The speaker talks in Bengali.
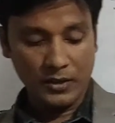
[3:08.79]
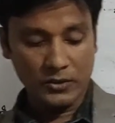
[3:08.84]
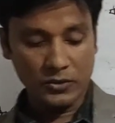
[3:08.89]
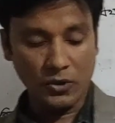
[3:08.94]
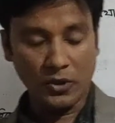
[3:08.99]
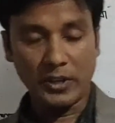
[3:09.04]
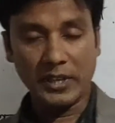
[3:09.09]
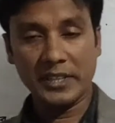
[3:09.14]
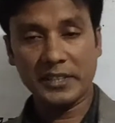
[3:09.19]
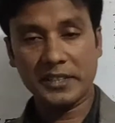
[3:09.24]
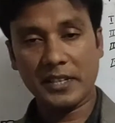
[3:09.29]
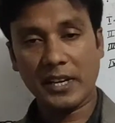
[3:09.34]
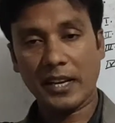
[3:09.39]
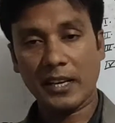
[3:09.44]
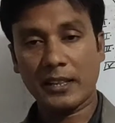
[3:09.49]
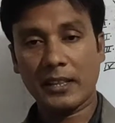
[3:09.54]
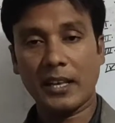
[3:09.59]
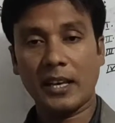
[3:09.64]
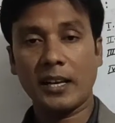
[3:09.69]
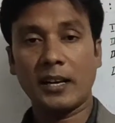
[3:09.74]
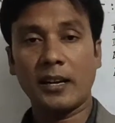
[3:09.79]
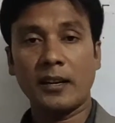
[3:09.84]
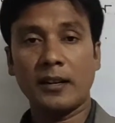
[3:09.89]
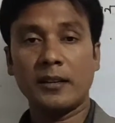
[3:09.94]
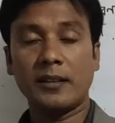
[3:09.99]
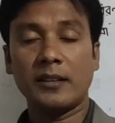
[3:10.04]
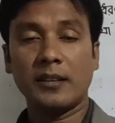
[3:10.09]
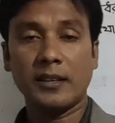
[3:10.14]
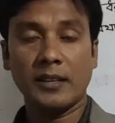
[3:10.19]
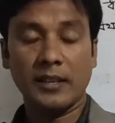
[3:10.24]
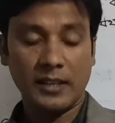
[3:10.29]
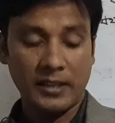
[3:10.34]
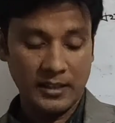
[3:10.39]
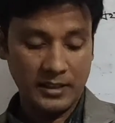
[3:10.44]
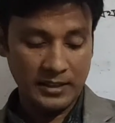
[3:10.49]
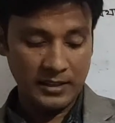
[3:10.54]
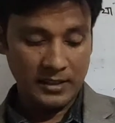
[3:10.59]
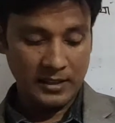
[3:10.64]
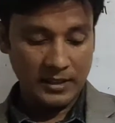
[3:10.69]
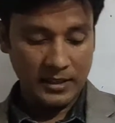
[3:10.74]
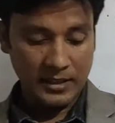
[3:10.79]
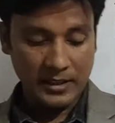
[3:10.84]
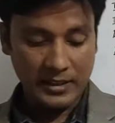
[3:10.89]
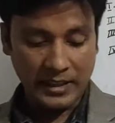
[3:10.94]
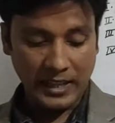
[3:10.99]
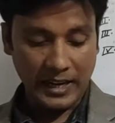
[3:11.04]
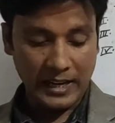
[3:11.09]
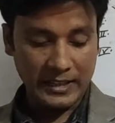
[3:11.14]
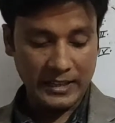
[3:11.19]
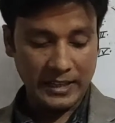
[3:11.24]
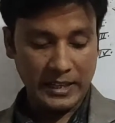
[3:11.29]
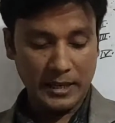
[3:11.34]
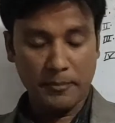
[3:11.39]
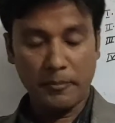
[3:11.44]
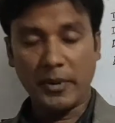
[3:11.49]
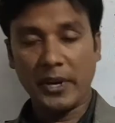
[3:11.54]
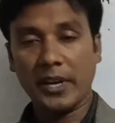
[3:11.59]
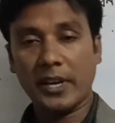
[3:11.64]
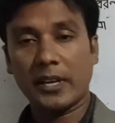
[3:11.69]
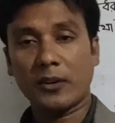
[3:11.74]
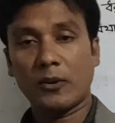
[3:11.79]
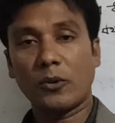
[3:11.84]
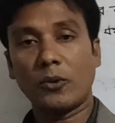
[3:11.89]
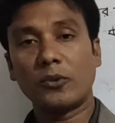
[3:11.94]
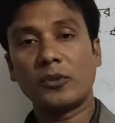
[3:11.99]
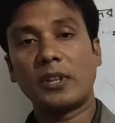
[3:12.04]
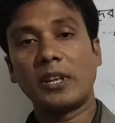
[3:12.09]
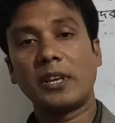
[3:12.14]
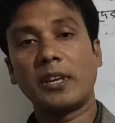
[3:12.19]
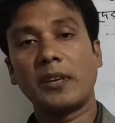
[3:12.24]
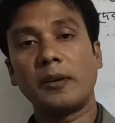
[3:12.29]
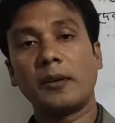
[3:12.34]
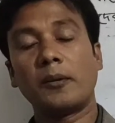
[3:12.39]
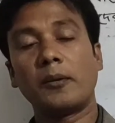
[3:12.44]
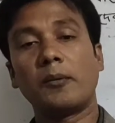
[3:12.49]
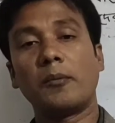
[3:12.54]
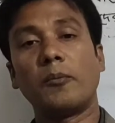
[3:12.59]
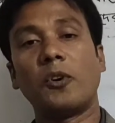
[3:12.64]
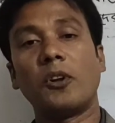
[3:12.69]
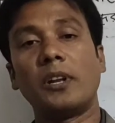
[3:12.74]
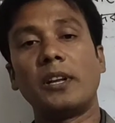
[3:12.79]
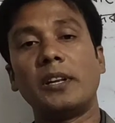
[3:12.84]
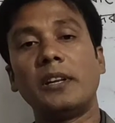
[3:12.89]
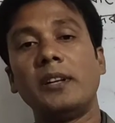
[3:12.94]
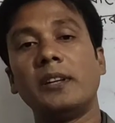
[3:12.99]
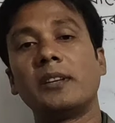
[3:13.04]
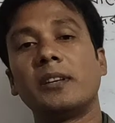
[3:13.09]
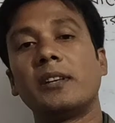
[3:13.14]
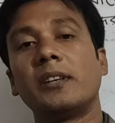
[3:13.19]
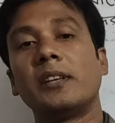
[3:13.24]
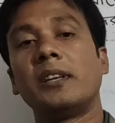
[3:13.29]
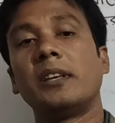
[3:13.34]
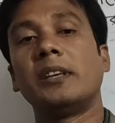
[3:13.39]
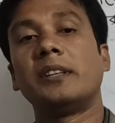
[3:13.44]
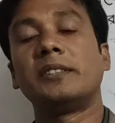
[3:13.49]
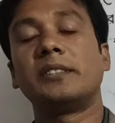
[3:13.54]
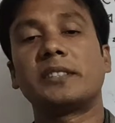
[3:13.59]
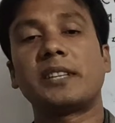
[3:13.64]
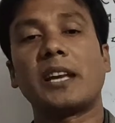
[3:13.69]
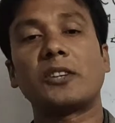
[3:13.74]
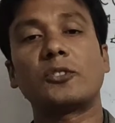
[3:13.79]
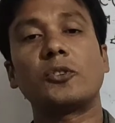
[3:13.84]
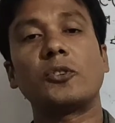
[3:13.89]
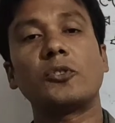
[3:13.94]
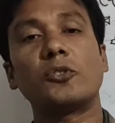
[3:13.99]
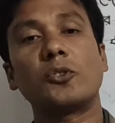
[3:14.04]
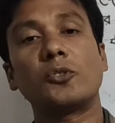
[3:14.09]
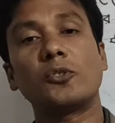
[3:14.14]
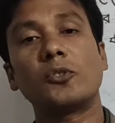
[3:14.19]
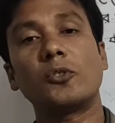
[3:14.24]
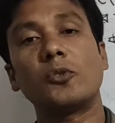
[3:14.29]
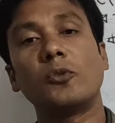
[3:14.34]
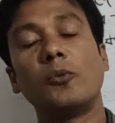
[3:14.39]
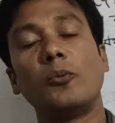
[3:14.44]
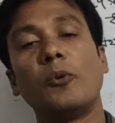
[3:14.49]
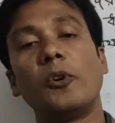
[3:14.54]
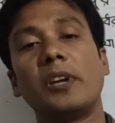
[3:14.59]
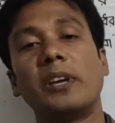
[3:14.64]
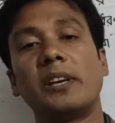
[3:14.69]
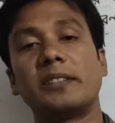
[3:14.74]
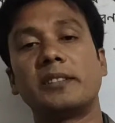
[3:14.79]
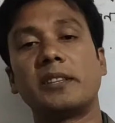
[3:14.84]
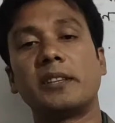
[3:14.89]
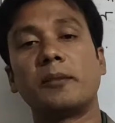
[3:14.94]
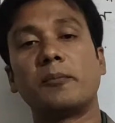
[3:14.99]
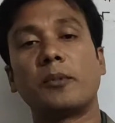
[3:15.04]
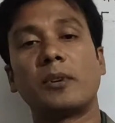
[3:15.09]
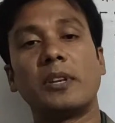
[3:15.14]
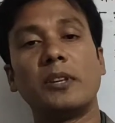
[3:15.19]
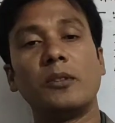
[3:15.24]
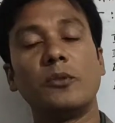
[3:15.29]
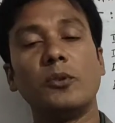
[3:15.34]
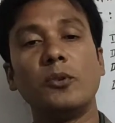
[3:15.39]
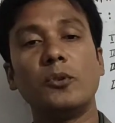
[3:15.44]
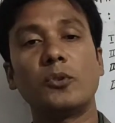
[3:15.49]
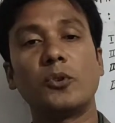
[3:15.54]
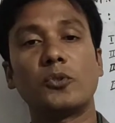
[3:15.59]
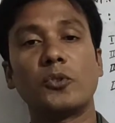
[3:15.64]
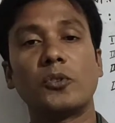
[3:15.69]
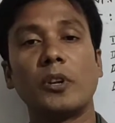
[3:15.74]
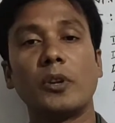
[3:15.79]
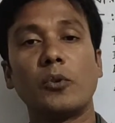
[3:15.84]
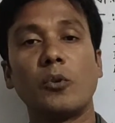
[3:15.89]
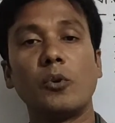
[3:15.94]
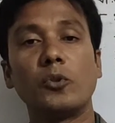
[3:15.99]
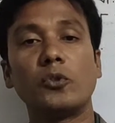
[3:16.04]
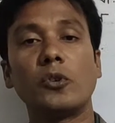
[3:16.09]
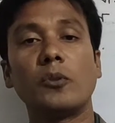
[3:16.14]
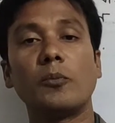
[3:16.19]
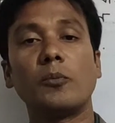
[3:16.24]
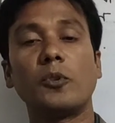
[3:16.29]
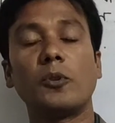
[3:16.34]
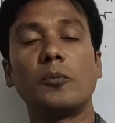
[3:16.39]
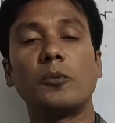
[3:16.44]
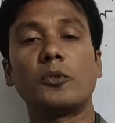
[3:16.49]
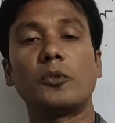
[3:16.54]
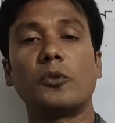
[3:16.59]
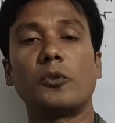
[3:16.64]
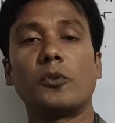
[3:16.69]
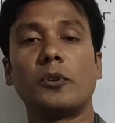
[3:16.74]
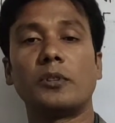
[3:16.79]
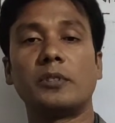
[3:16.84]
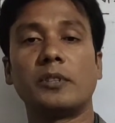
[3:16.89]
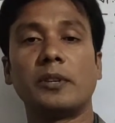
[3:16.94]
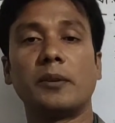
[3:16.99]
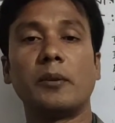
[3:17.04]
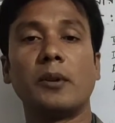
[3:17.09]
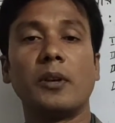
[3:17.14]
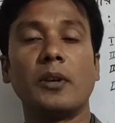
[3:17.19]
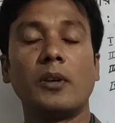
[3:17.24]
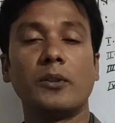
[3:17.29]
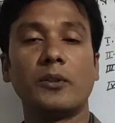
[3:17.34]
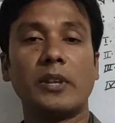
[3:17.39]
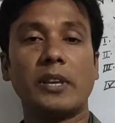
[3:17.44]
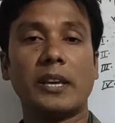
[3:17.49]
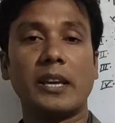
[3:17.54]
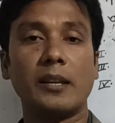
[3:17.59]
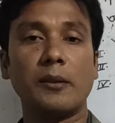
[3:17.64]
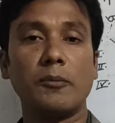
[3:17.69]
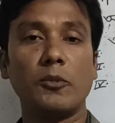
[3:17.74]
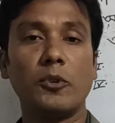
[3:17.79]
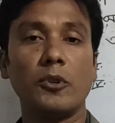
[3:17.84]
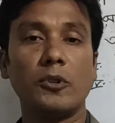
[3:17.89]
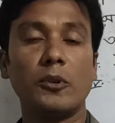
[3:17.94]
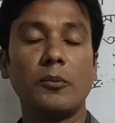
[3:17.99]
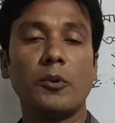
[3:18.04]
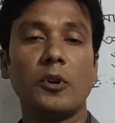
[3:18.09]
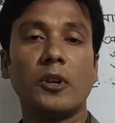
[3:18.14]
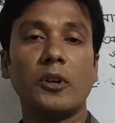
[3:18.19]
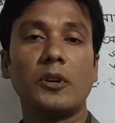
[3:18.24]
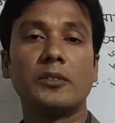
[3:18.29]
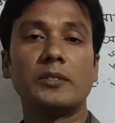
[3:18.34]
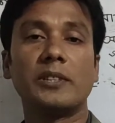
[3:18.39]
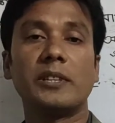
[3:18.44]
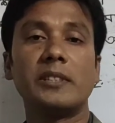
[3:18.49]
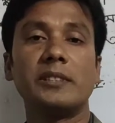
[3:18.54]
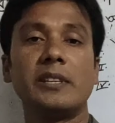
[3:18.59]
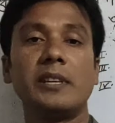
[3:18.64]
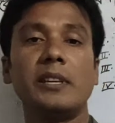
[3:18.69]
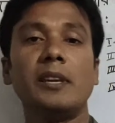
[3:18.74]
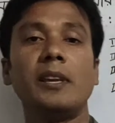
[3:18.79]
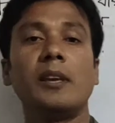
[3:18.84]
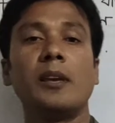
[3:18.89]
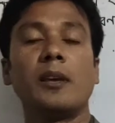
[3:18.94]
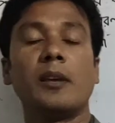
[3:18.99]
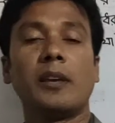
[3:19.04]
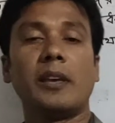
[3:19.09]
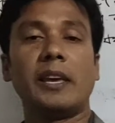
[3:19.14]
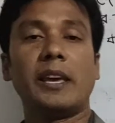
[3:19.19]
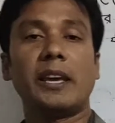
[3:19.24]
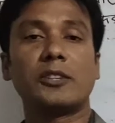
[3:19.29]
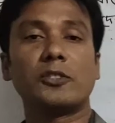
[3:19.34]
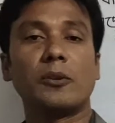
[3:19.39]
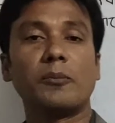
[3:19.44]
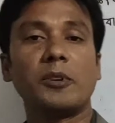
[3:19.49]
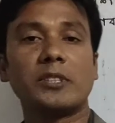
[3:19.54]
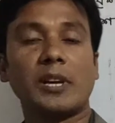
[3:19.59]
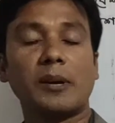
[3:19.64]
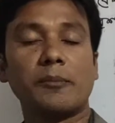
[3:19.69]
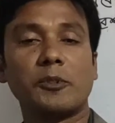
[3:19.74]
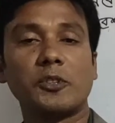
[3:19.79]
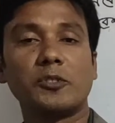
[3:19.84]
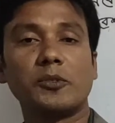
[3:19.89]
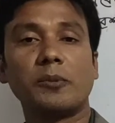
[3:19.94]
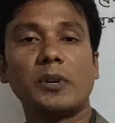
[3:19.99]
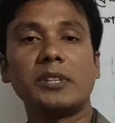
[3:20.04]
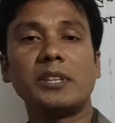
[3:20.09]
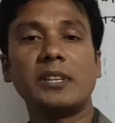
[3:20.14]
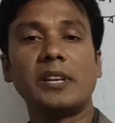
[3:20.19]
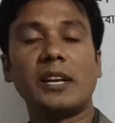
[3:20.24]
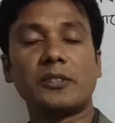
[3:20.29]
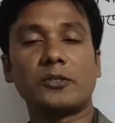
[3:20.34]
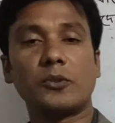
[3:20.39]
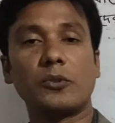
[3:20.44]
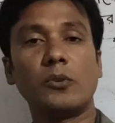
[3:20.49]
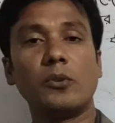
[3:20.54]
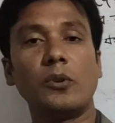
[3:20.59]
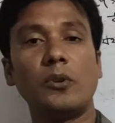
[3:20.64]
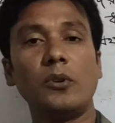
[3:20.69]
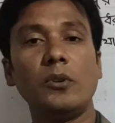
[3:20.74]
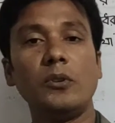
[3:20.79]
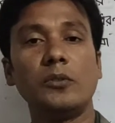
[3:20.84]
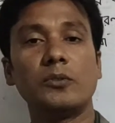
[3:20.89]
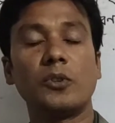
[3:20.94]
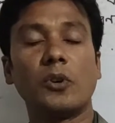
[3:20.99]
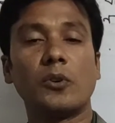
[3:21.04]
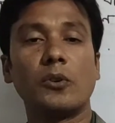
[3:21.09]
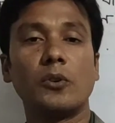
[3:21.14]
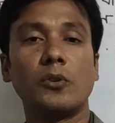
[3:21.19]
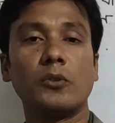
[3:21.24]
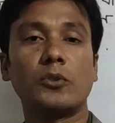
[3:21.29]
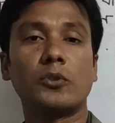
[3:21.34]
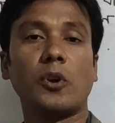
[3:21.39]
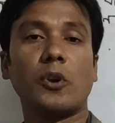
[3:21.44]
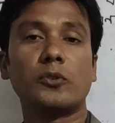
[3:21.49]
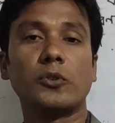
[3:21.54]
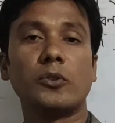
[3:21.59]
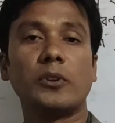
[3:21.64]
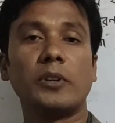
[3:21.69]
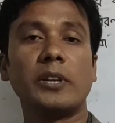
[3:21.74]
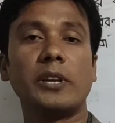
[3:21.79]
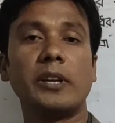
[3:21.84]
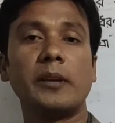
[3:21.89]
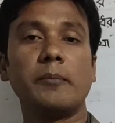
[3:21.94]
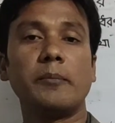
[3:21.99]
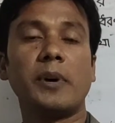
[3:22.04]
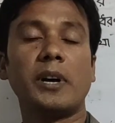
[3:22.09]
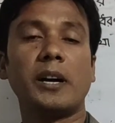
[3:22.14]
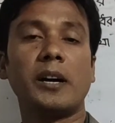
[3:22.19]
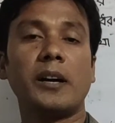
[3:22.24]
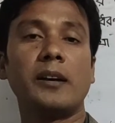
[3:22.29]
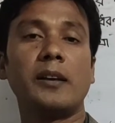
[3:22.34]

জন স্টার্ক তার তার এম্পায়ার গ্রন্থে বলেন যে শাসক শোষক উভয় আছেন কিন্তু শোষণের কৌশল পরিবর্তন হয়েছে তো এখানে মূলত বলা হচ্ছে যে একসময় সাম্রাজ্যবাদী রাষ্ট্রগুলো যখন সশরীরে বা